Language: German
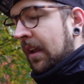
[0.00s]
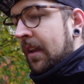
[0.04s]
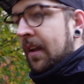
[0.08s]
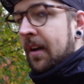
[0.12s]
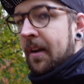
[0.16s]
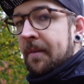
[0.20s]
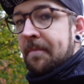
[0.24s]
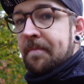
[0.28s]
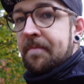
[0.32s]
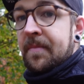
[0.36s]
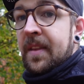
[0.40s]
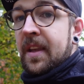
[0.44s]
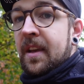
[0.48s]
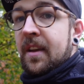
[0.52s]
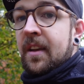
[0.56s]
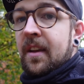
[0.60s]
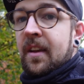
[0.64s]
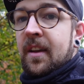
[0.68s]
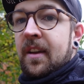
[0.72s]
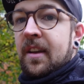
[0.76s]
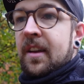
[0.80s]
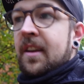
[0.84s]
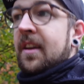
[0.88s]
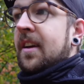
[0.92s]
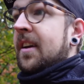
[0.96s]
Ja,
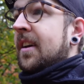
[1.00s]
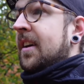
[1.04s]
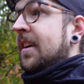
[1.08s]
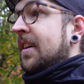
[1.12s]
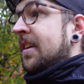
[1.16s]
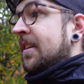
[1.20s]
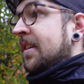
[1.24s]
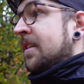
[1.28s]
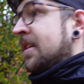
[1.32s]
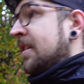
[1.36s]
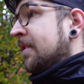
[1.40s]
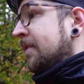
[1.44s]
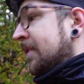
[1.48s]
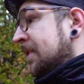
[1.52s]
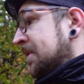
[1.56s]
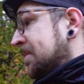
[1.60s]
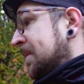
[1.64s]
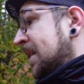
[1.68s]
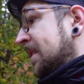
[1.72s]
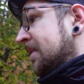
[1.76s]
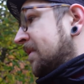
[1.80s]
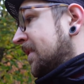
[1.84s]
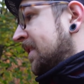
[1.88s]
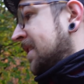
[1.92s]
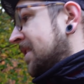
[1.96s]
äh, was
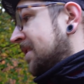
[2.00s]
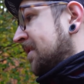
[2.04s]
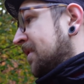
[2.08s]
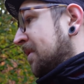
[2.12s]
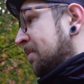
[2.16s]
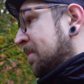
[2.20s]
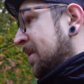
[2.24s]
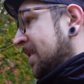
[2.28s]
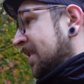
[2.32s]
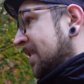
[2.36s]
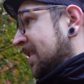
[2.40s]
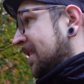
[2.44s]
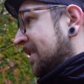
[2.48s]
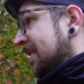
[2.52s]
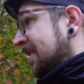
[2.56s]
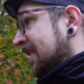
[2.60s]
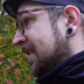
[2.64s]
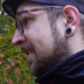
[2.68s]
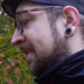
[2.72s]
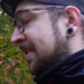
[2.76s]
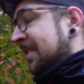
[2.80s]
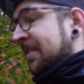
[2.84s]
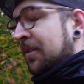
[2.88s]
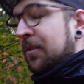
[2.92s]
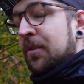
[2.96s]
machen wir jetzt? Wir packen jetzt den
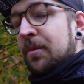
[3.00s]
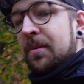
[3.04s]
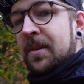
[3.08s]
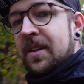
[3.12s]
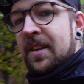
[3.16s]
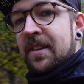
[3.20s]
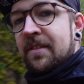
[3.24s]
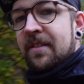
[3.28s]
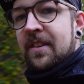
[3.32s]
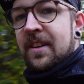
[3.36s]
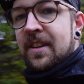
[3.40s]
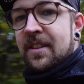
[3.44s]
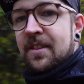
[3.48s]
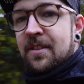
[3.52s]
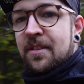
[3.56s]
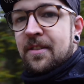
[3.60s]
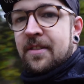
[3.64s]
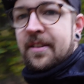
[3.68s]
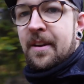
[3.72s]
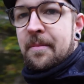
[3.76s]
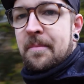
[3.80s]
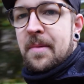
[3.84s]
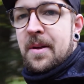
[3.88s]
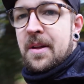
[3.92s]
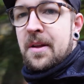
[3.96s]
ganzen Hobel hier wieder
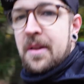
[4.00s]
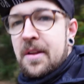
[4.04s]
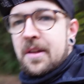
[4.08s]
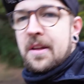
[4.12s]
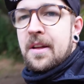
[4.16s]
zusammen